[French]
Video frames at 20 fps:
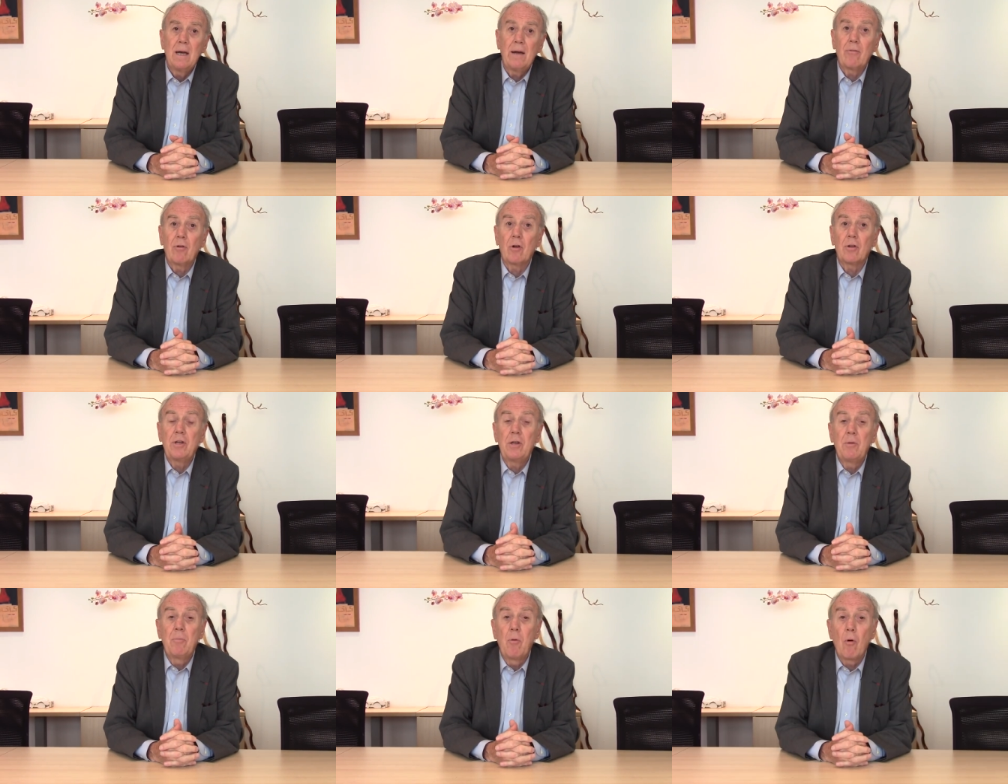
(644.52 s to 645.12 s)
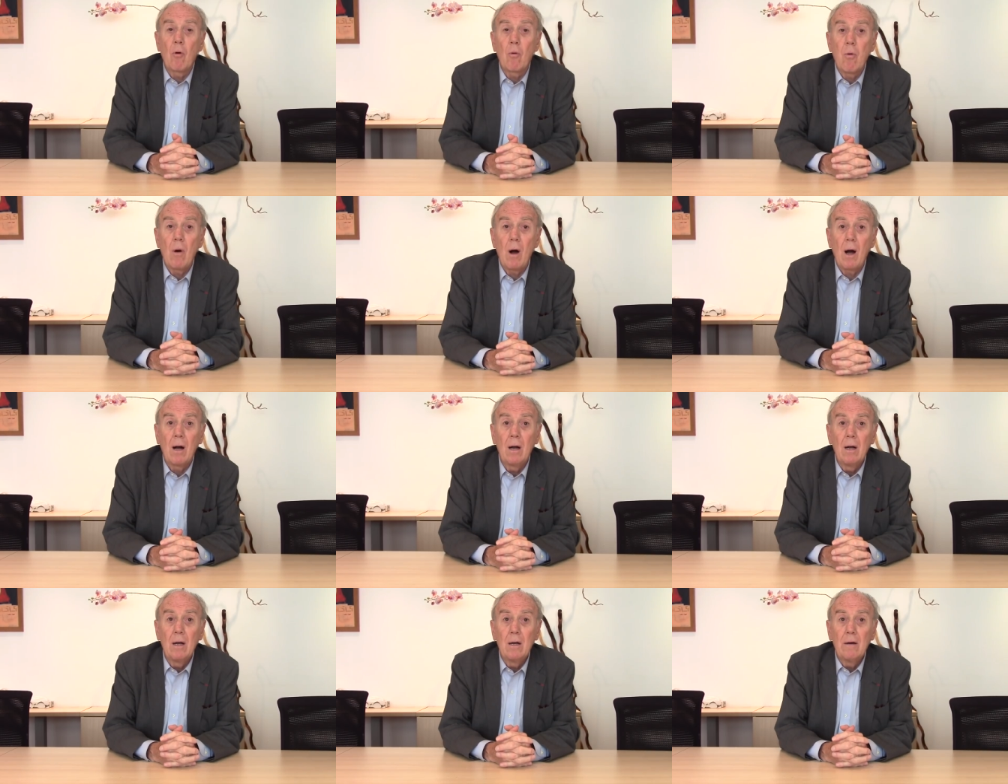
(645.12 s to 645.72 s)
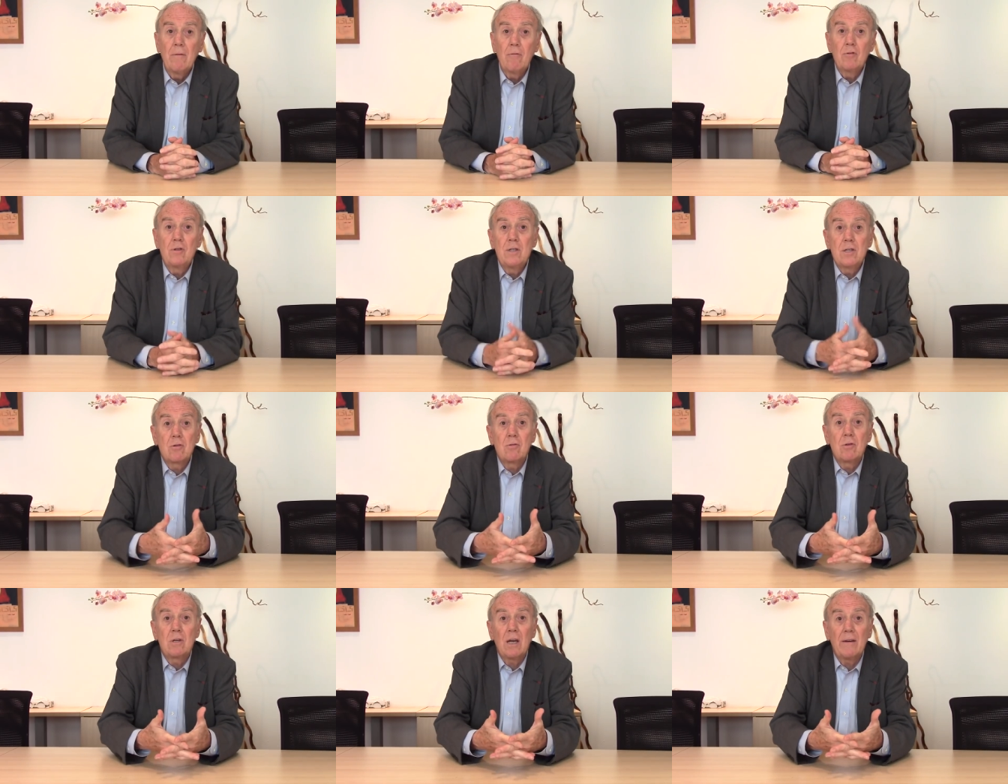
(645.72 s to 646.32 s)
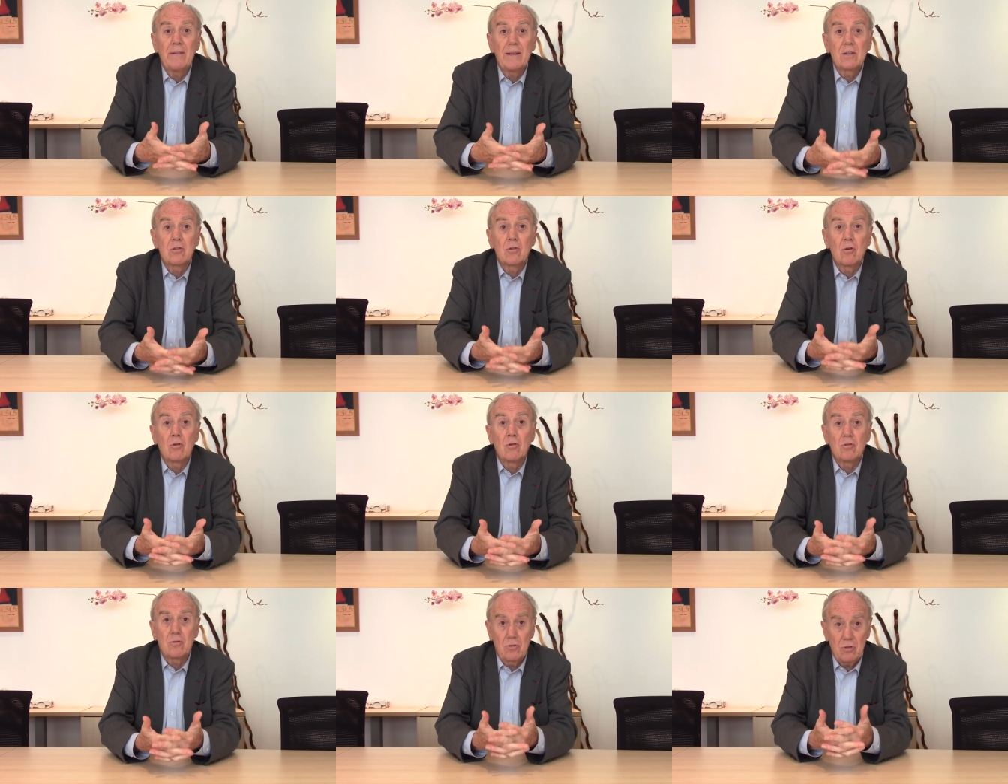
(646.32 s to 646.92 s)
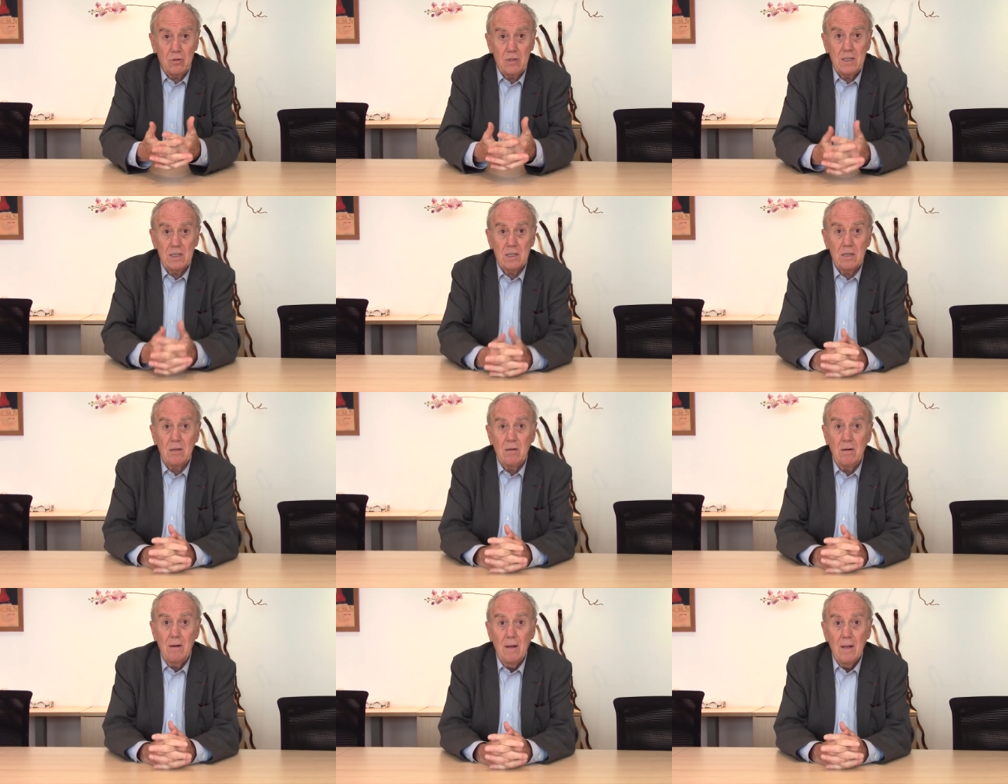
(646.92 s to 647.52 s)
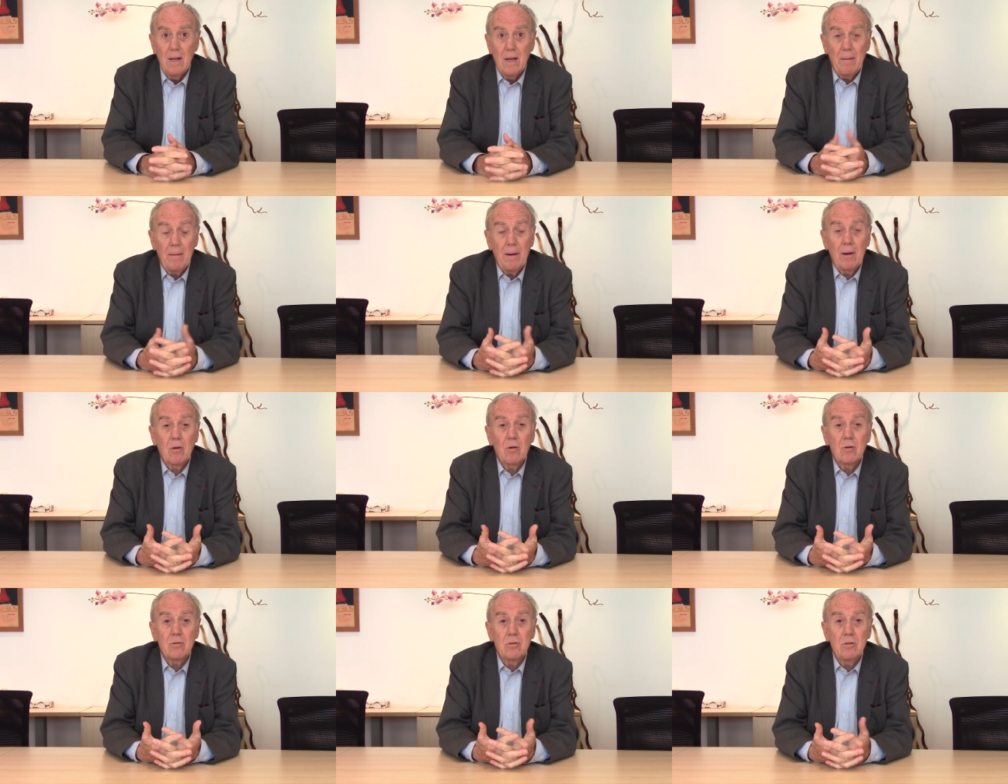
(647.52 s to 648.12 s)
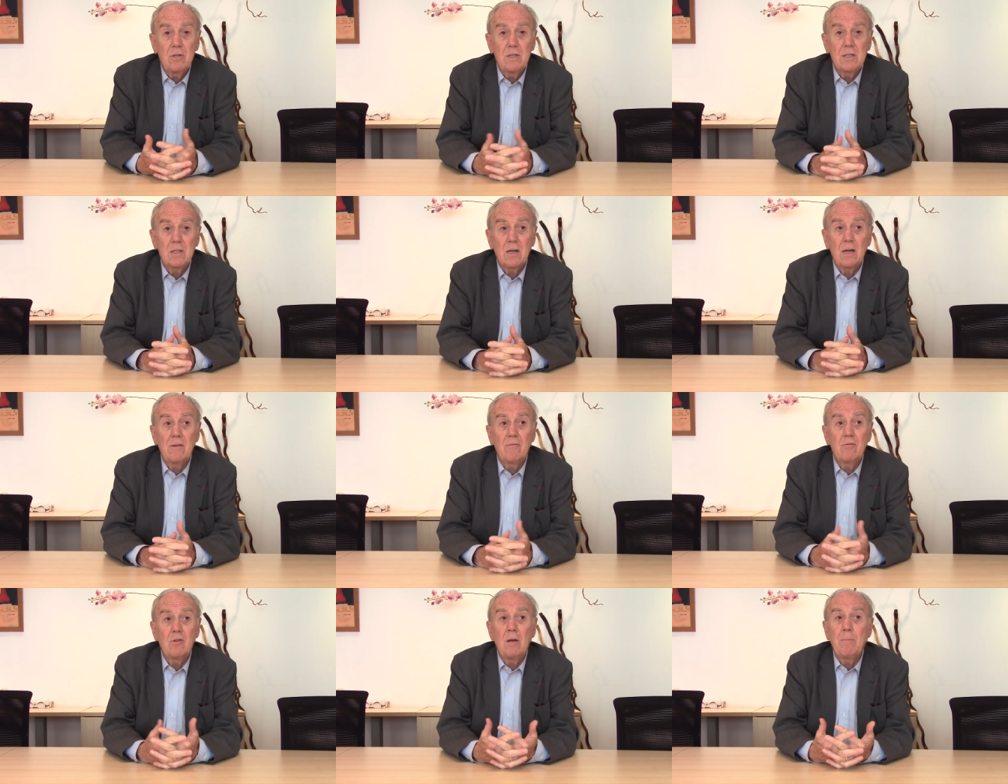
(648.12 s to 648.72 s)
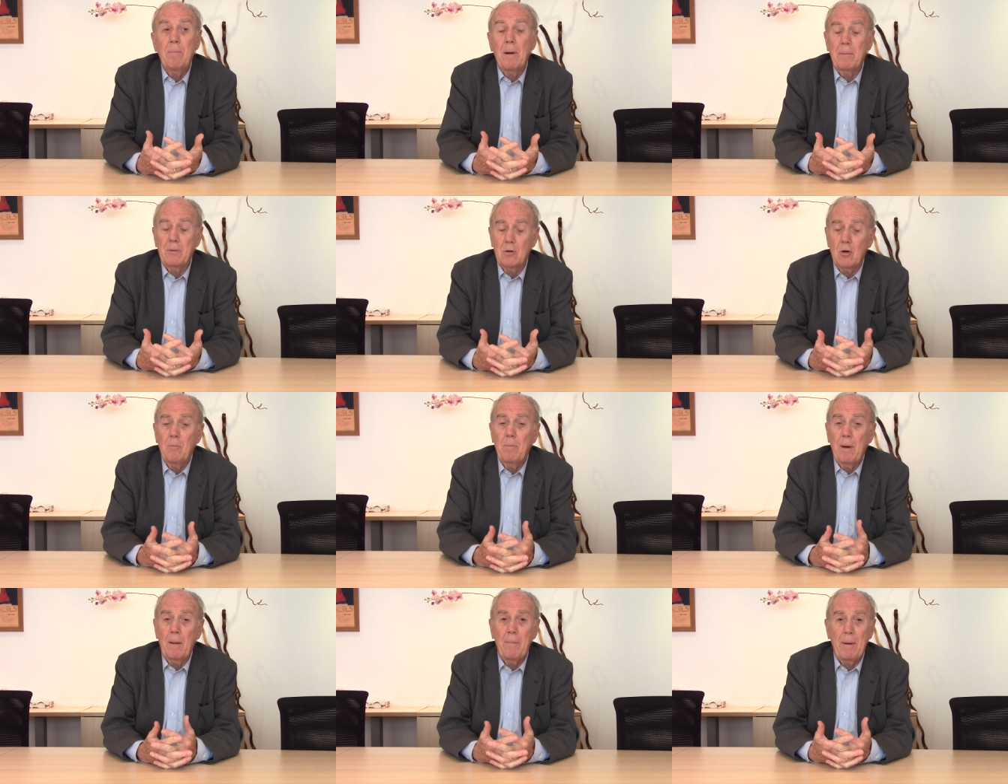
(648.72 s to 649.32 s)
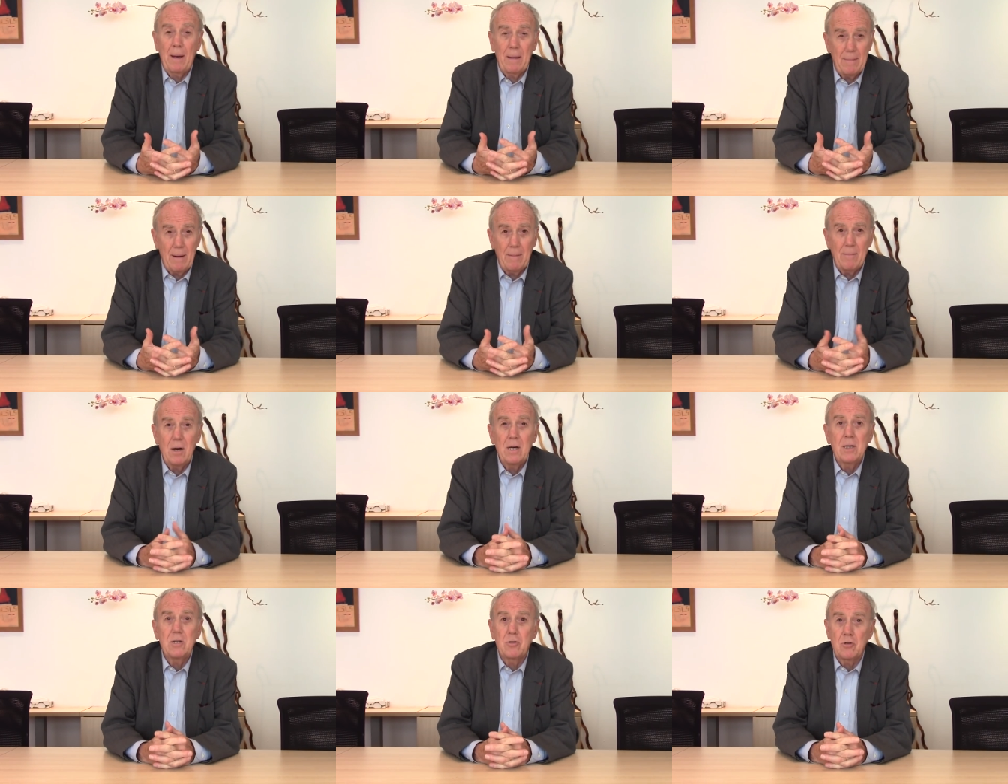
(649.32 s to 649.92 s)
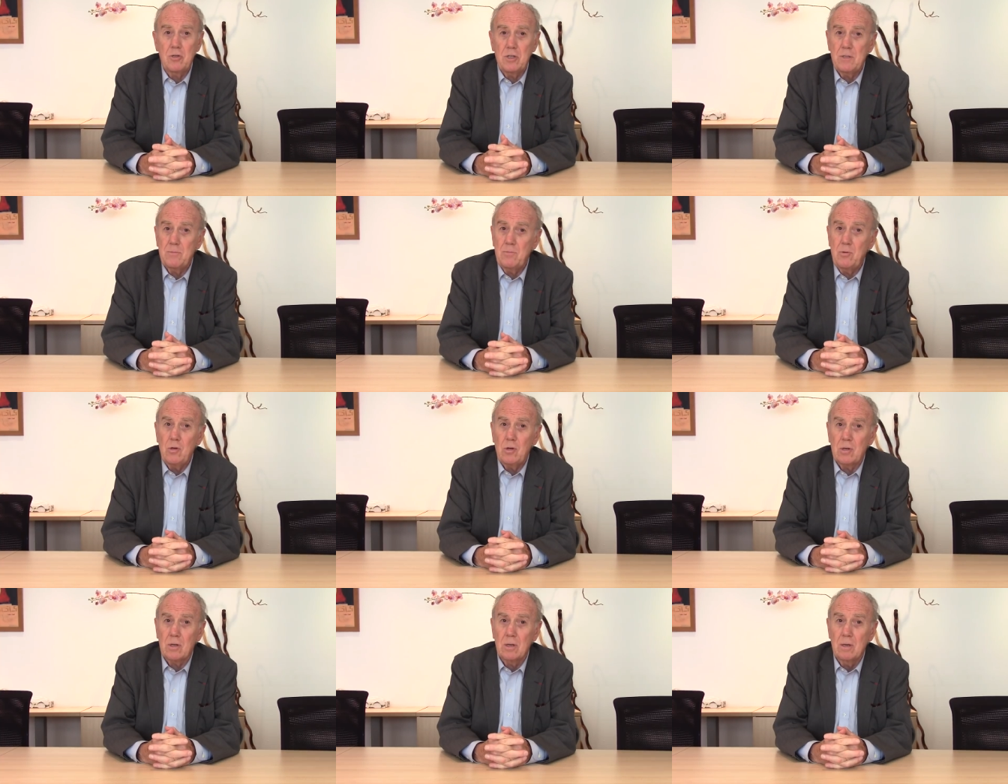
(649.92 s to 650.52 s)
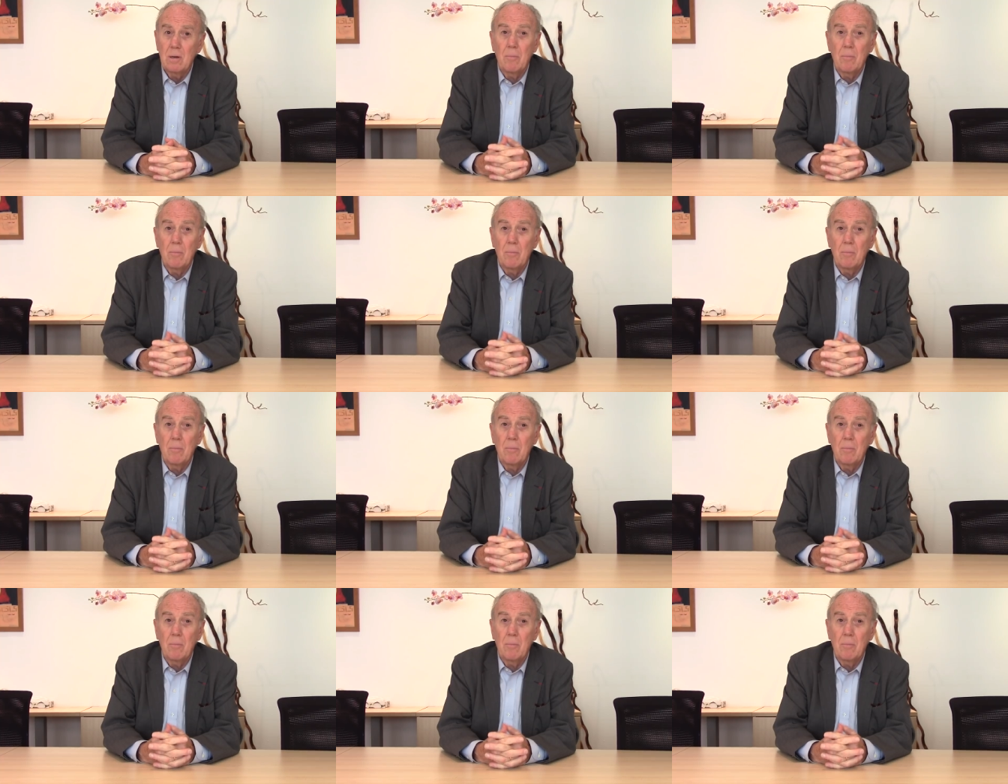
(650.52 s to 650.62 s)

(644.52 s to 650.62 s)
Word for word: Et vous leur dites pourquoi vous discutez avec ce gosse de 10 ans, et eh ben, le gosse de 10 ans, il vous dit parce que papa et maman, ils se disputent.